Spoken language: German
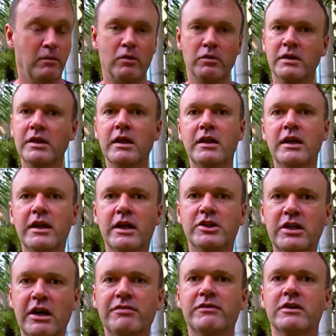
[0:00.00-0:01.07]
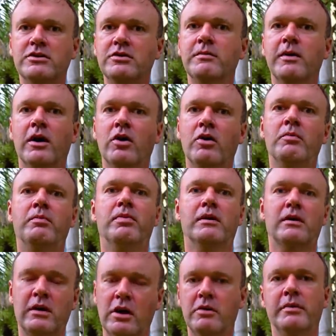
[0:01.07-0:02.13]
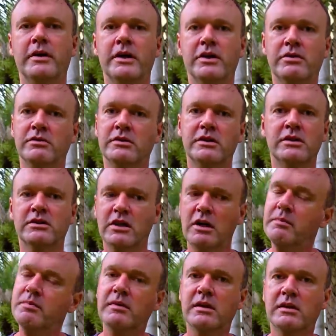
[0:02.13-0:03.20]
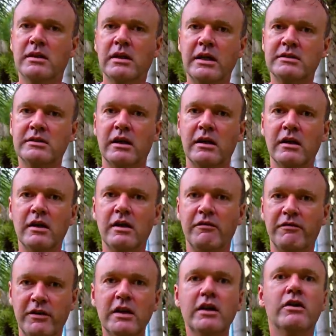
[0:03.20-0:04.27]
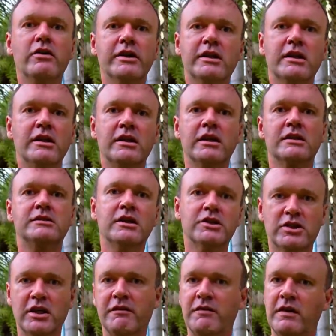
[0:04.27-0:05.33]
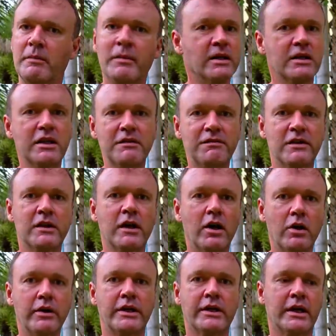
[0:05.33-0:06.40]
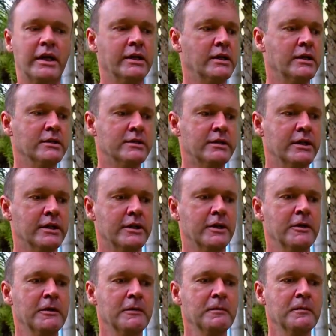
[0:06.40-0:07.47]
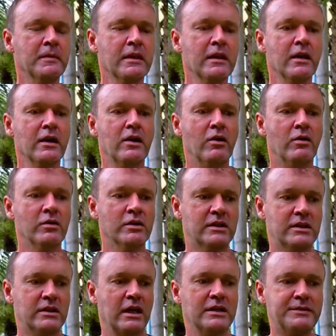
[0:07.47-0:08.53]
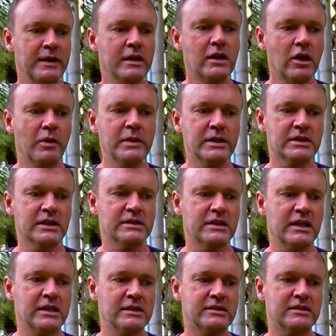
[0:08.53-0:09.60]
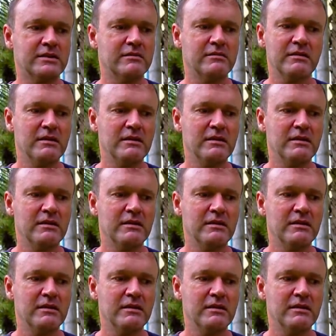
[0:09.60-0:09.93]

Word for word: und nicht jeder schafft das überhaupt, glaube ich. Und ich glaube, da ist ja, viele Leute, die das nicht schaffen, haben eine tiefe Traurigkeit in sich. Und deswegen glaube ich, dass das